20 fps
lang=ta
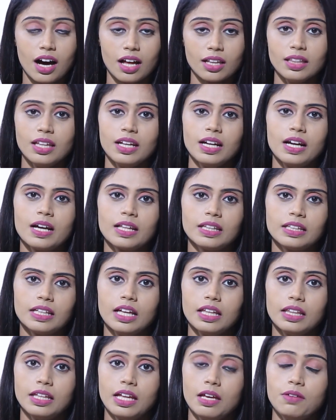அந்த
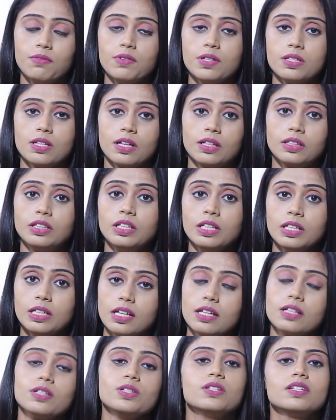இடத்துல தெய்வ சக்தி
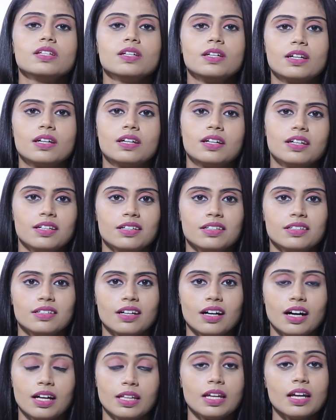நிறைஞ்சு இருக்குது
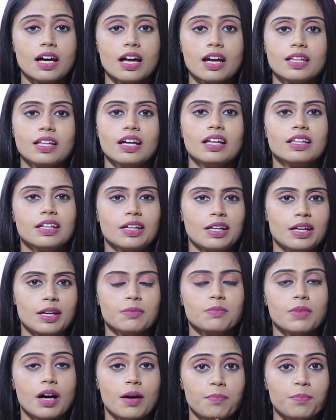அதனால தான் அந்த
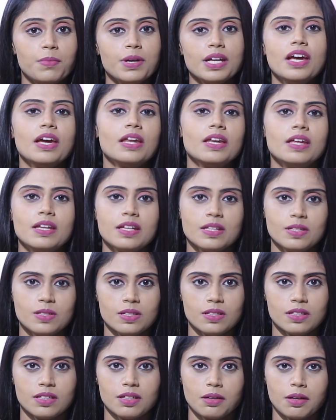இடம் அப்படியே
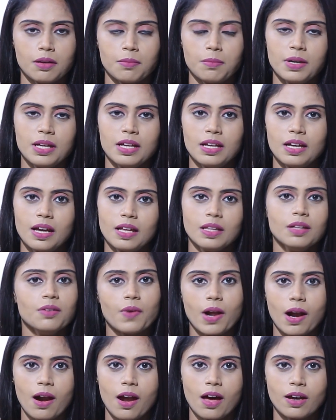நின்றுச்சு அப்படிங்கிறது
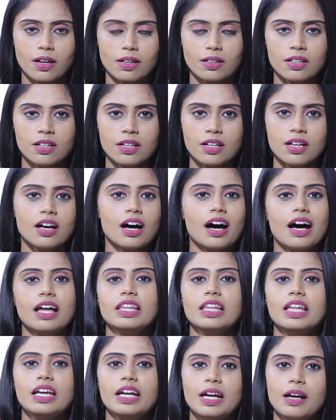வரலாறு
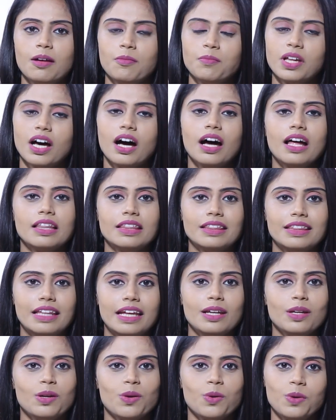அந்த இடம்தான்
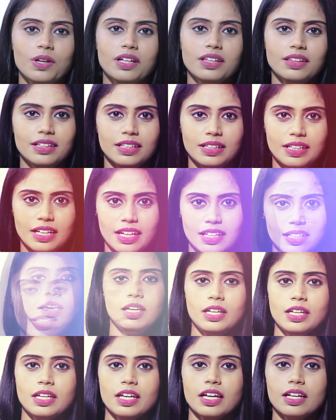தென்குடி திட்டை
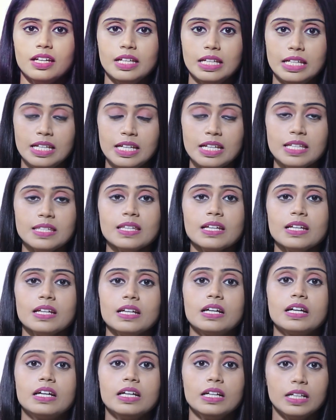இங்கே
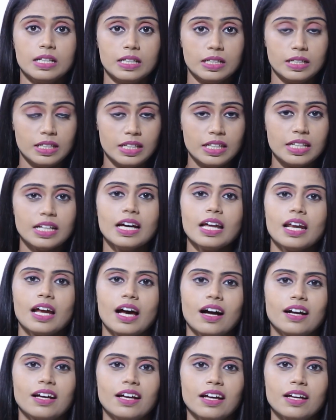ஈசனுக்கு
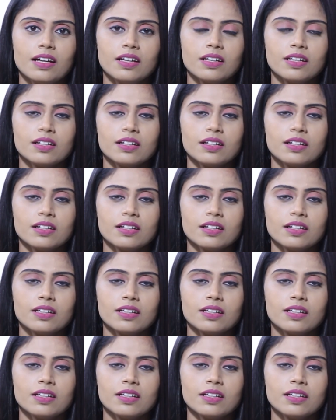நிகராக